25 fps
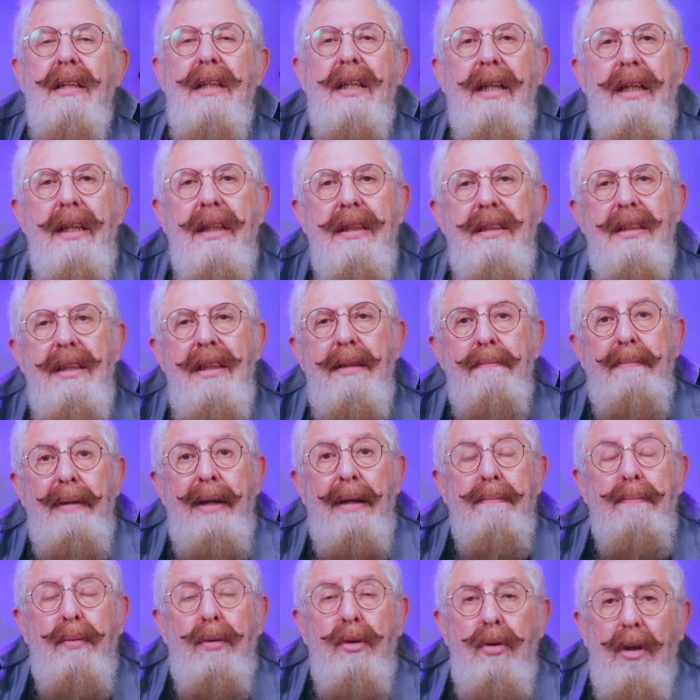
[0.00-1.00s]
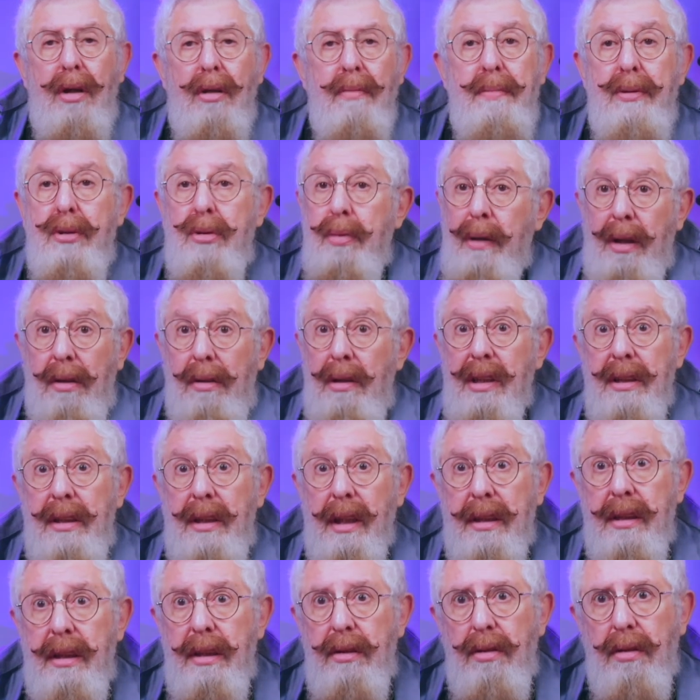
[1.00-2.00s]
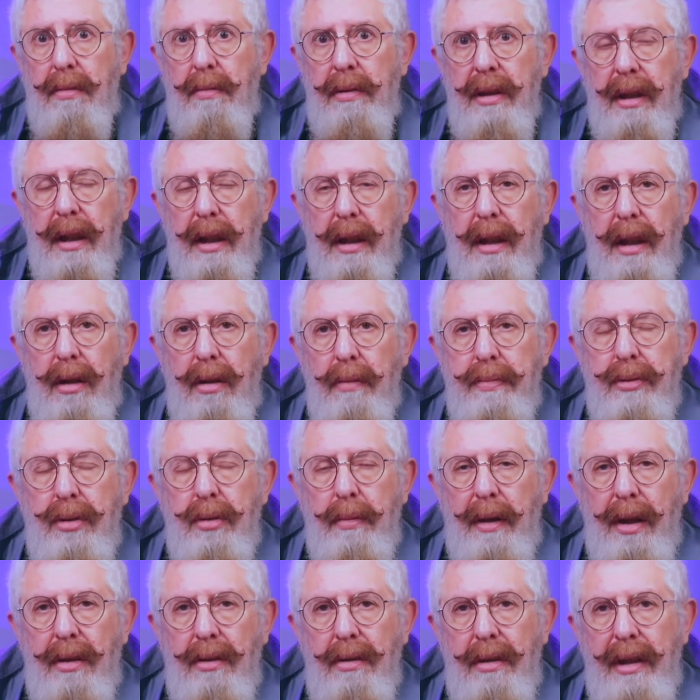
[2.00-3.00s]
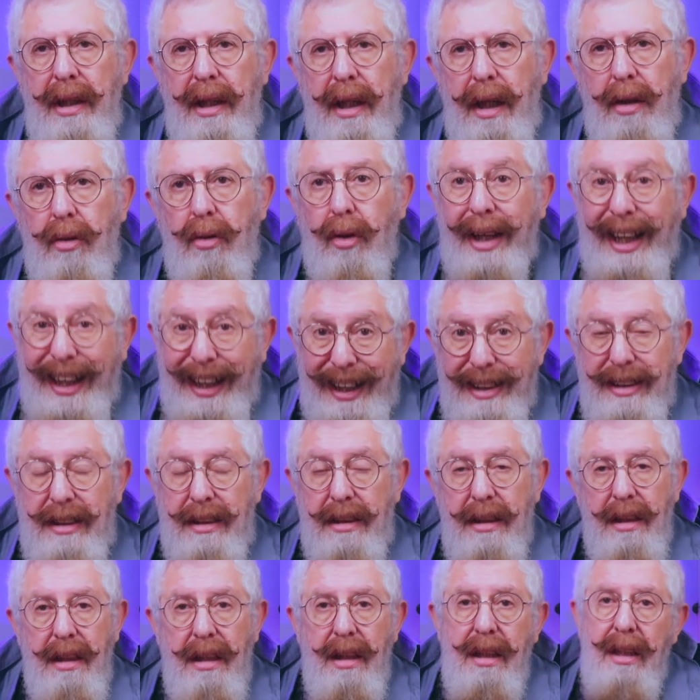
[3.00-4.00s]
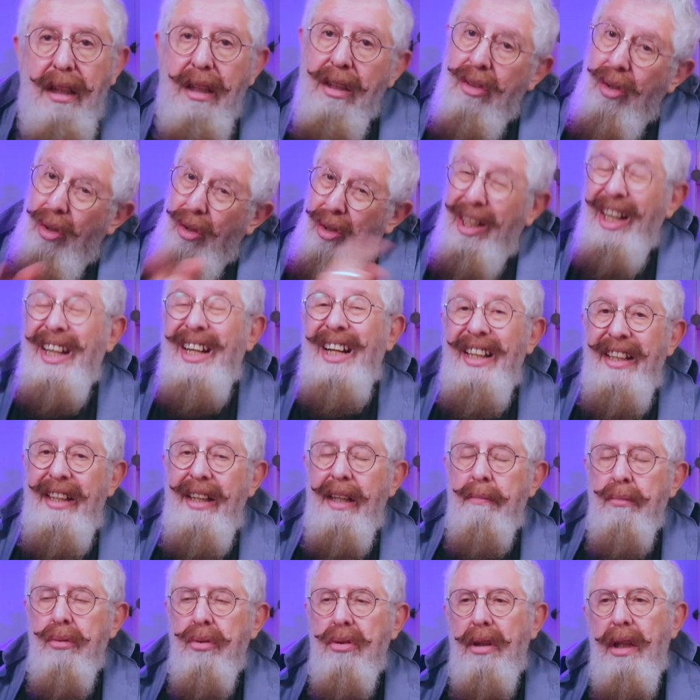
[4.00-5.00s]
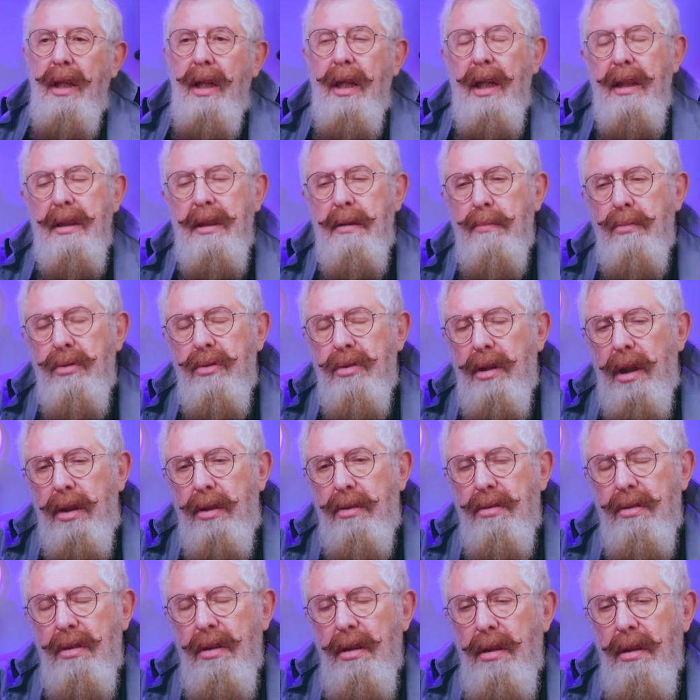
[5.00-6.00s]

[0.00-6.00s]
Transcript: que siempre apoyó a López Obrador hasta que se dio cuenta que López Obrador era lo que es y no lo que creíamos que era hace muchos años,